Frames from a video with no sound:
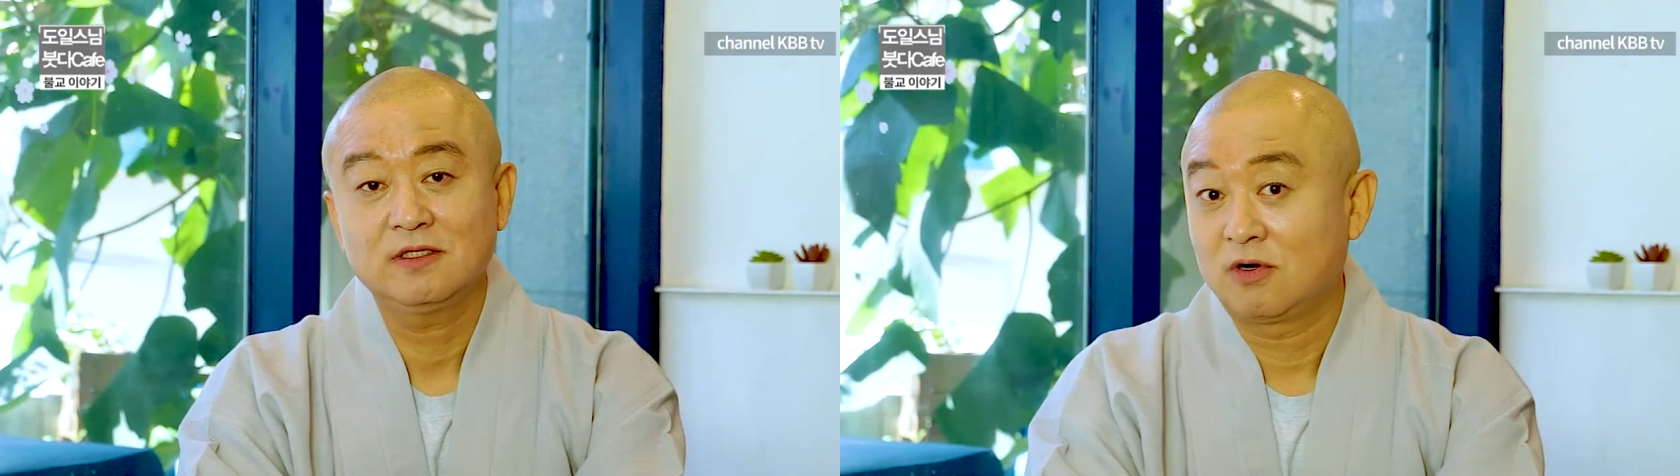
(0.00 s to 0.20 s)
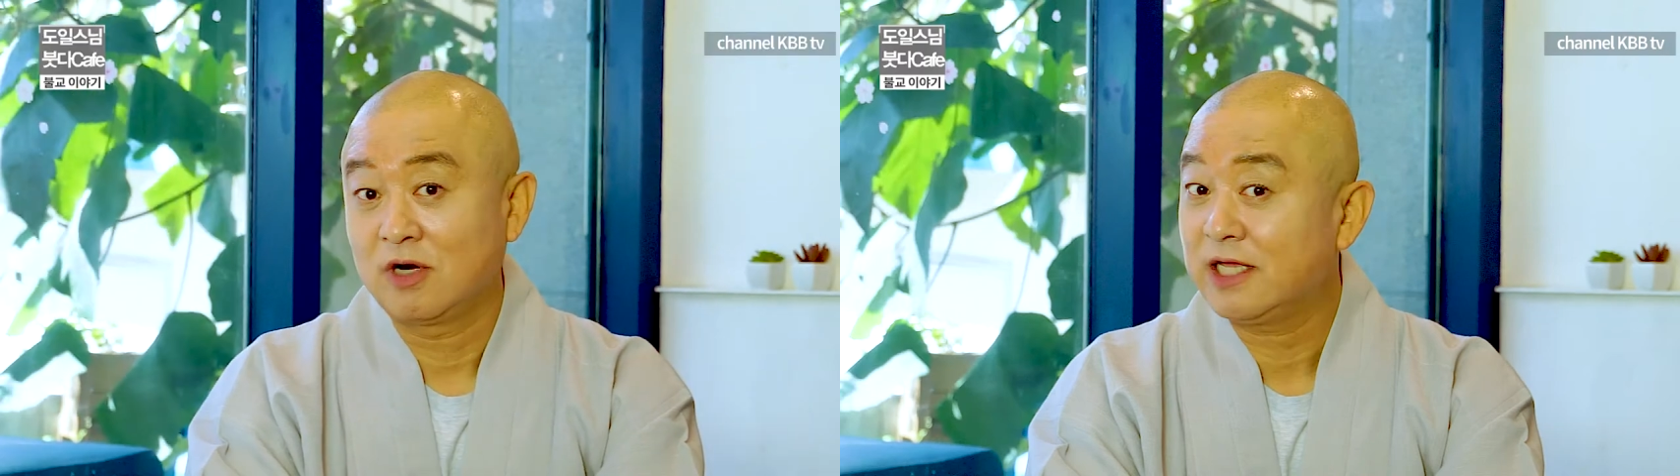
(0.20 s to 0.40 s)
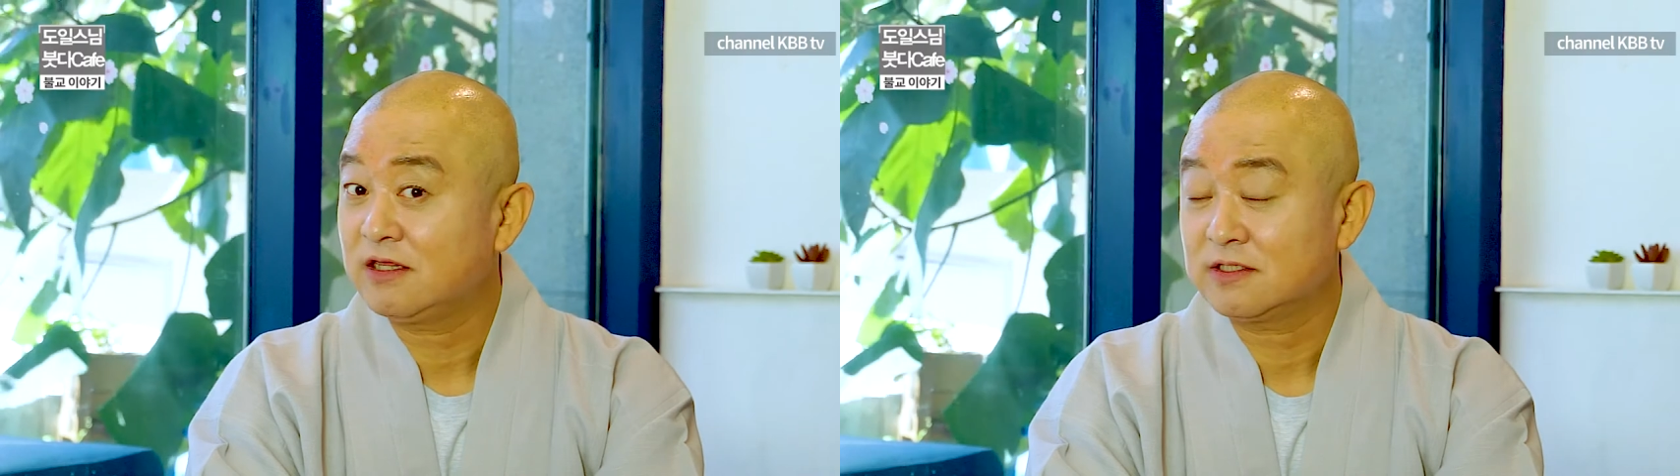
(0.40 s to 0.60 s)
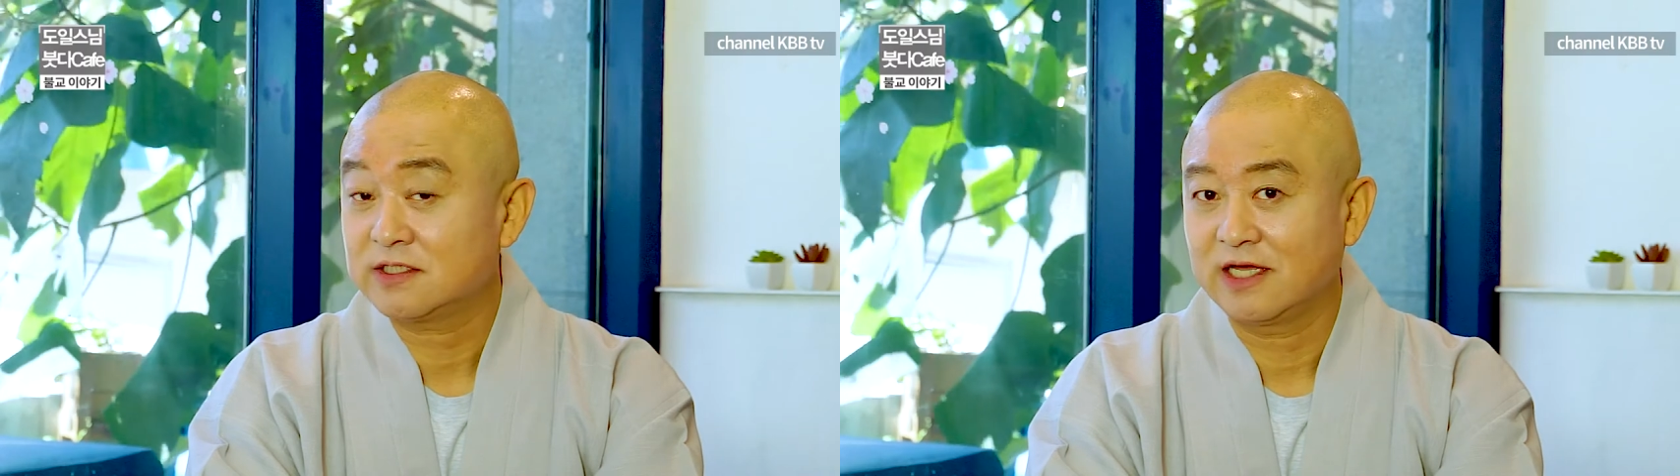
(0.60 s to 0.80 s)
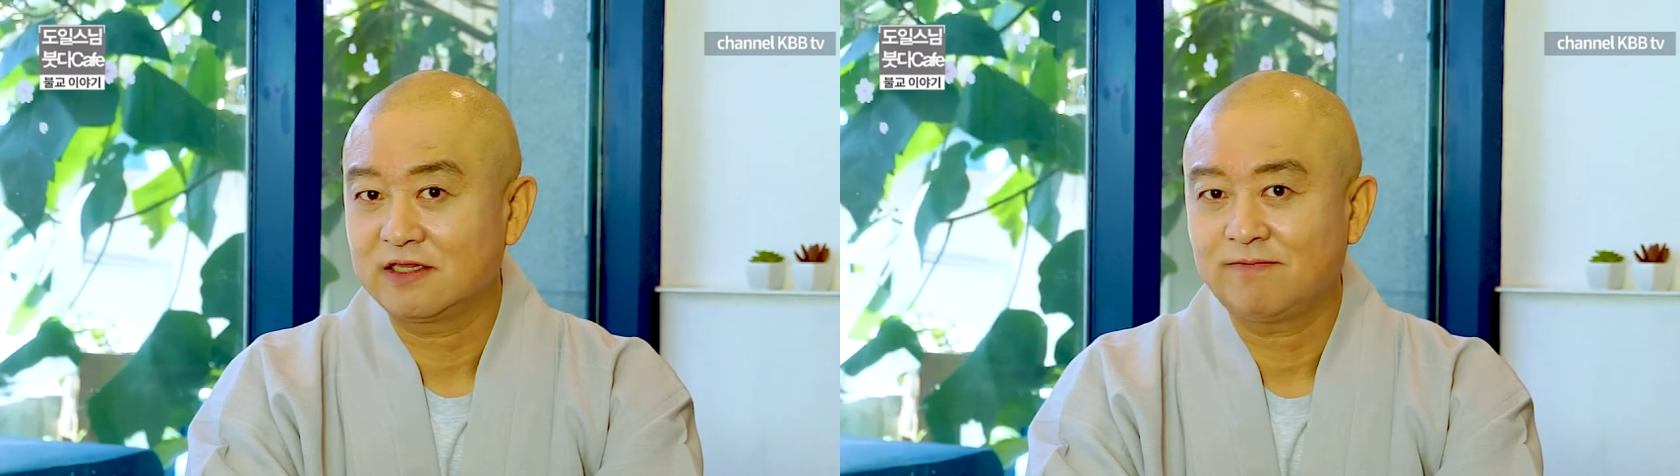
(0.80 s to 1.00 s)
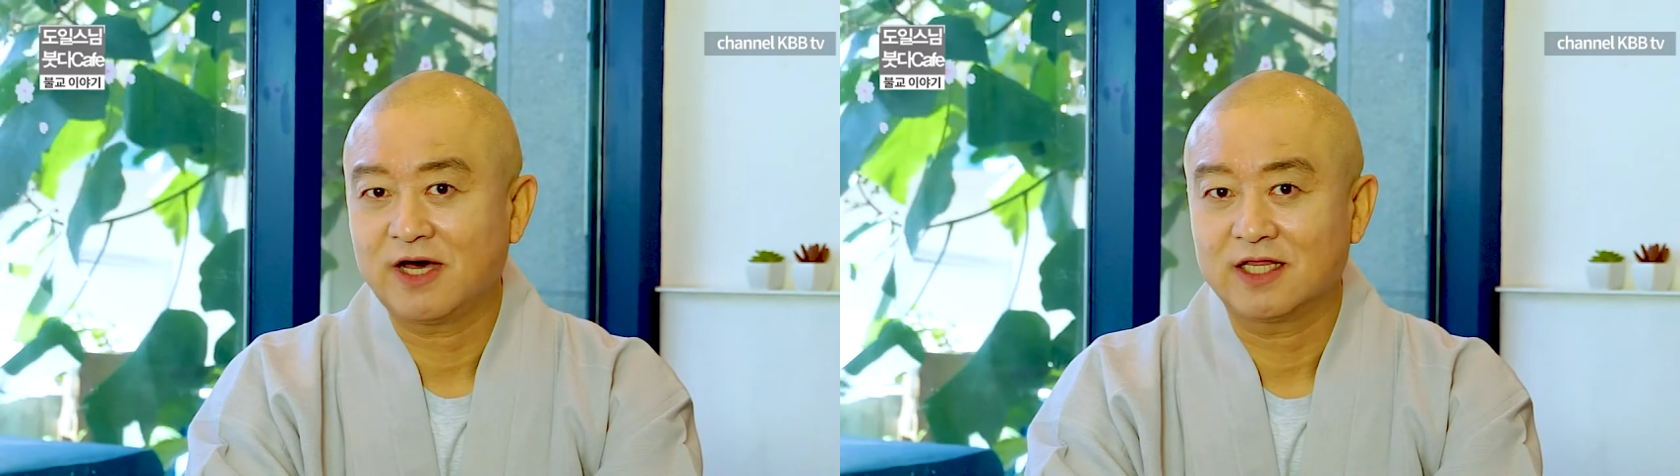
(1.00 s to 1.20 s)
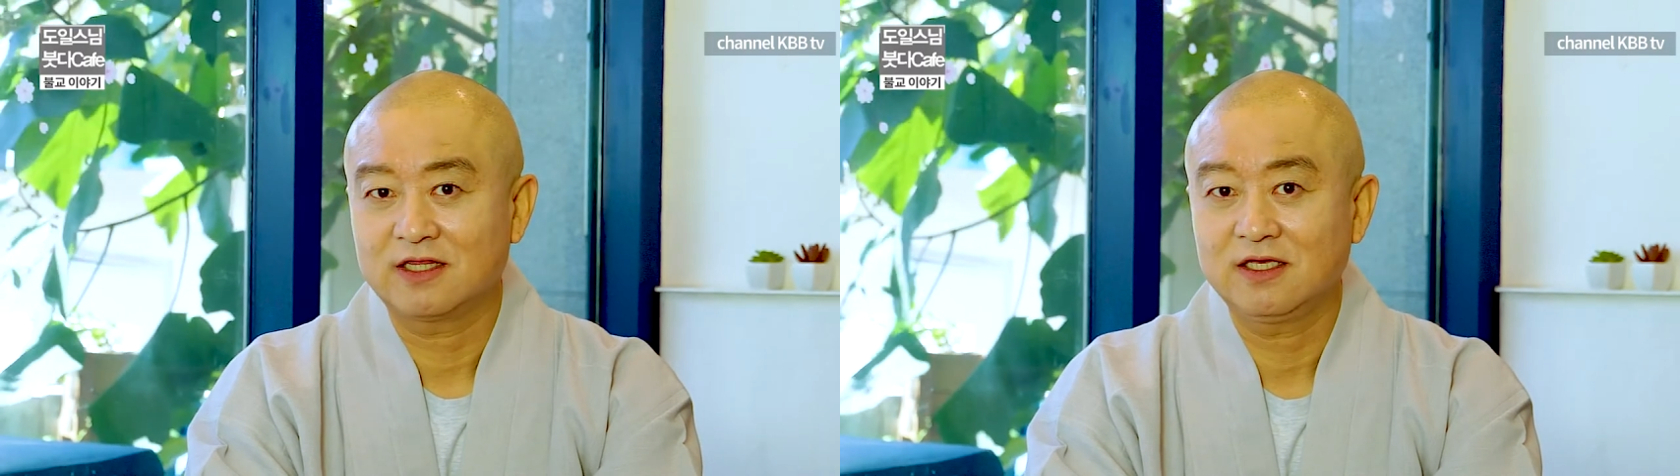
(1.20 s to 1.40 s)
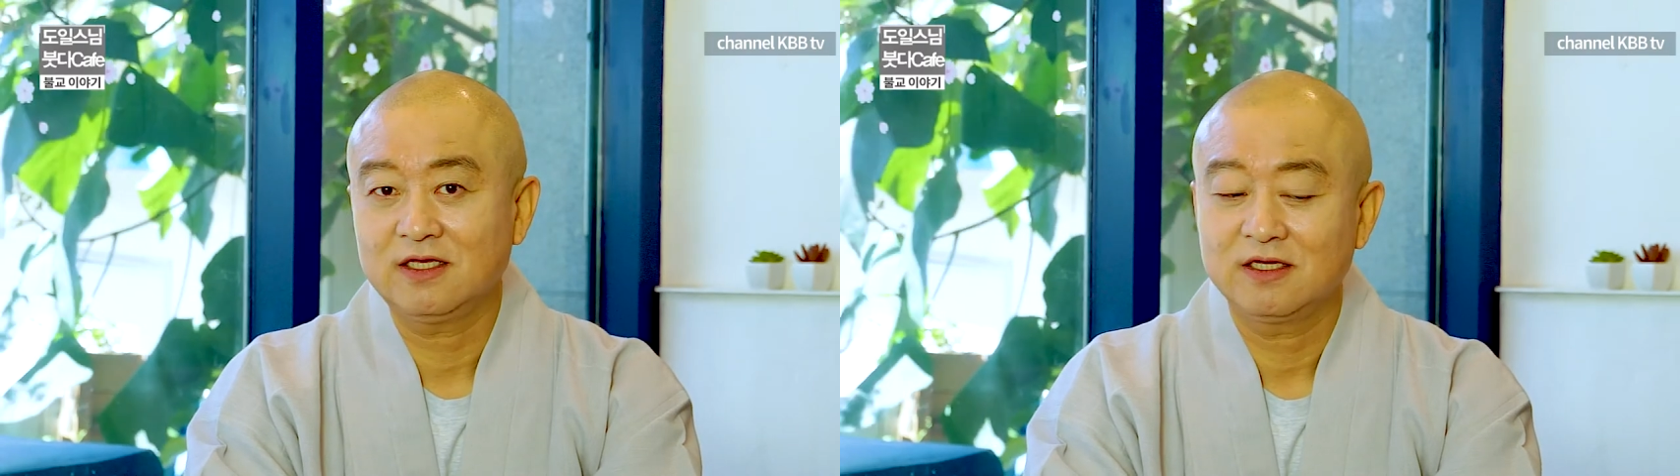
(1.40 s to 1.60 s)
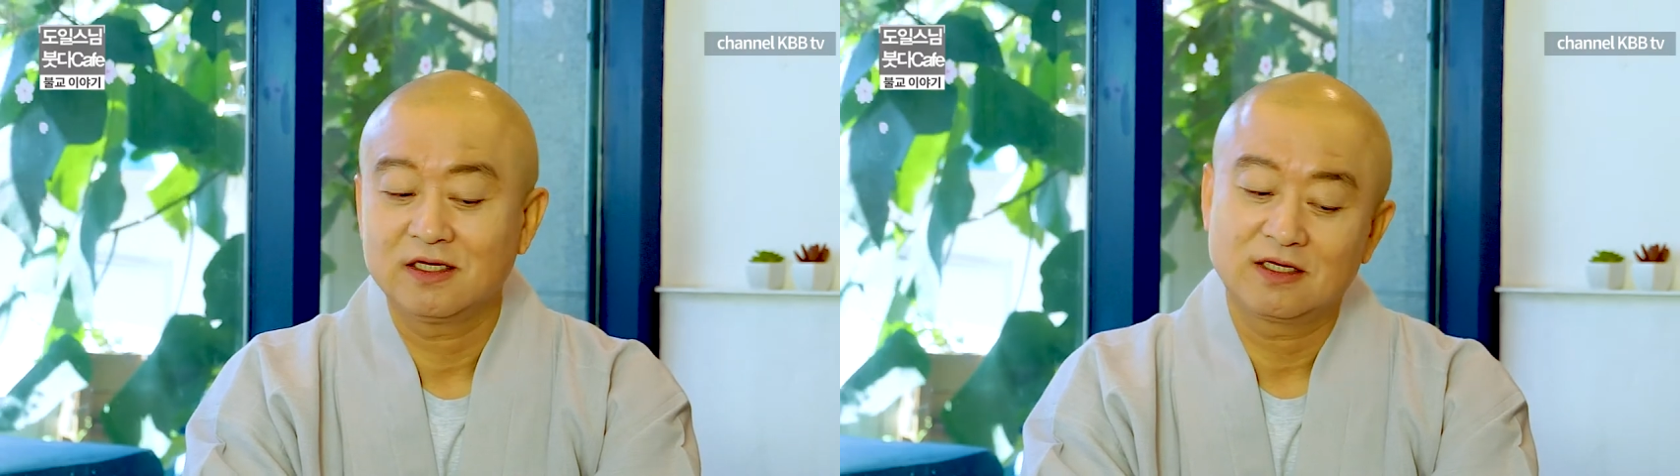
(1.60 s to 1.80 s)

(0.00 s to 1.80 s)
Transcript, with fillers: 라이트 사이드 파티,